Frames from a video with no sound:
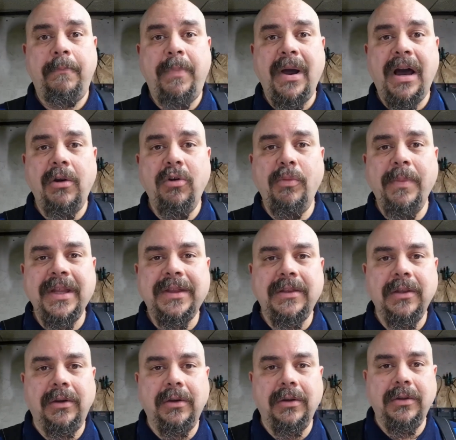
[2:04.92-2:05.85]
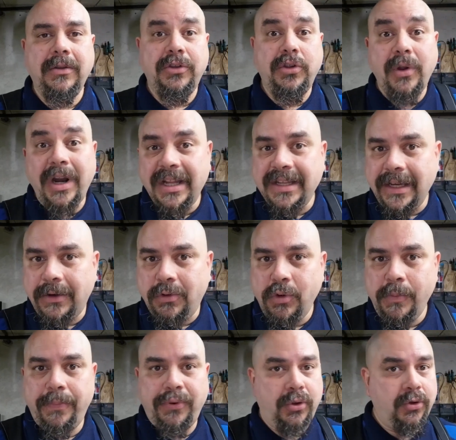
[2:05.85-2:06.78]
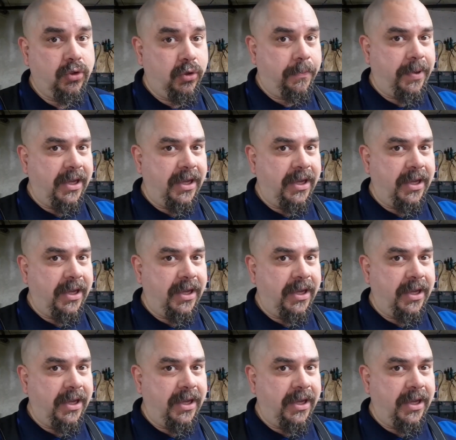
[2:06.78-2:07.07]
Parlons maintenant de la découpe du